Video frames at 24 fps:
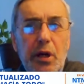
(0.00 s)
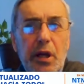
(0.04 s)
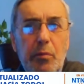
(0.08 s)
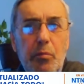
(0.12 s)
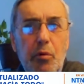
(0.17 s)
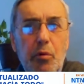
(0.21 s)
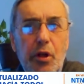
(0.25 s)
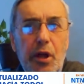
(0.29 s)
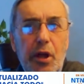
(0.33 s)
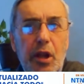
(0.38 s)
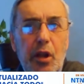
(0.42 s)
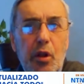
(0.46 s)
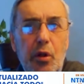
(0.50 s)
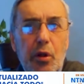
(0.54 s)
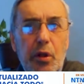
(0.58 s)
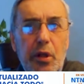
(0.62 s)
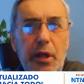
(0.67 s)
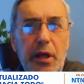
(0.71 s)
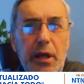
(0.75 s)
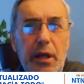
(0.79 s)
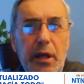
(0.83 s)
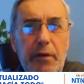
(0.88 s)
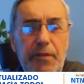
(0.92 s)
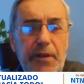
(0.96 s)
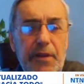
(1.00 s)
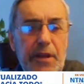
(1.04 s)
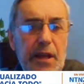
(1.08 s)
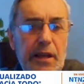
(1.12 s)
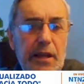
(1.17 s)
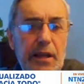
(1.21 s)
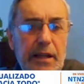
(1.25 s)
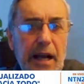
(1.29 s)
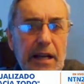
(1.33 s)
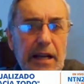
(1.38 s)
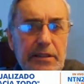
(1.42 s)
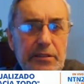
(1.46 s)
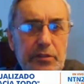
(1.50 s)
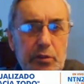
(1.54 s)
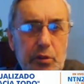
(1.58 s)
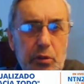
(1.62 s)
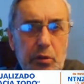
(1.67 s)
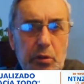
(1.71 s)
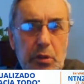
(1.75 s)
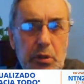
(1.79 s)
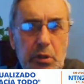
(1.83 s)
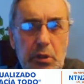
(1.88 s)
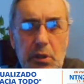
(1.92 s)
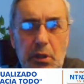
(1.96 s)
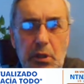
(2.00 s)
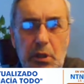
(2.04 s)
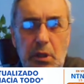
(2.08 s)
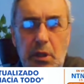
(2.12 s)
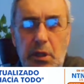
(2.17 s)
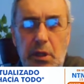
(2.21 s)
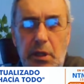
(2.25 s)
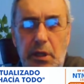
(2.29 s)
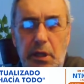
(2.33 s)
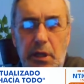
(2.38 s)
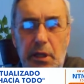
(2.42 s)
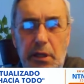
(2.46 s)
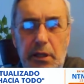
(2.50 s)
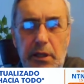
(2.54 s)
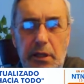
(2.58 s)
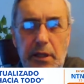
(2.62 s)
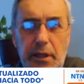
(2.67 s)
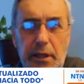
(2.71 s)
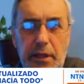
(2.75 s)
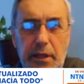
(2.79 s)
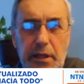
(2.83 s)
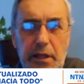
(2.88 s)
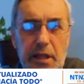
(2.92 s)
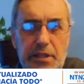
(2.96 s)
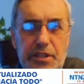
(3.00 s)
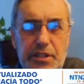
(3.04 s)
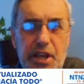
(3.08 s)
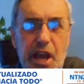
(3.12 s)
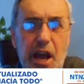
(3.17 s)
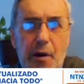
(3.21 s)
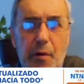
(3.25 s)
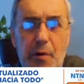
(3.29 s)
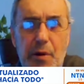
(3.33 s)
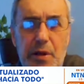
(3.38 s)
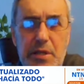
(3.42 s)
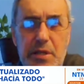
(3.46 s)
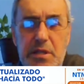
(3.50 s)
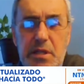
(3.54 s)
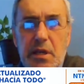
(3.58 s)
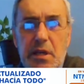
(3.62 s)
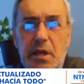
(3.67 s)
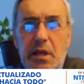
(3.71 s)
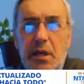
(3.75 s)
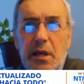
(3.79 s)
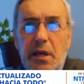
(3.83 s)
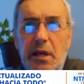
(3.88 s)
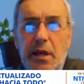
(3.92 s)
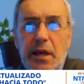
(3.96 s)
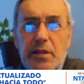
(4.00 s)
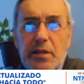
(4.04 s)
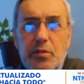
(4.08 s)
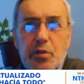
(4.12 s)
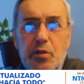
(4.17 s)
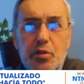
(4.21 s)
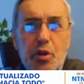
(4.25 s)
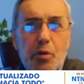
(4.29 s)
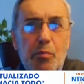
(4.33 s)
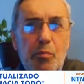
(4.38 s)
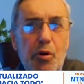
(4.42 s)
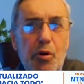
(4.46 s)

el modelo de Fidel Castro y, de Chávez. Esos son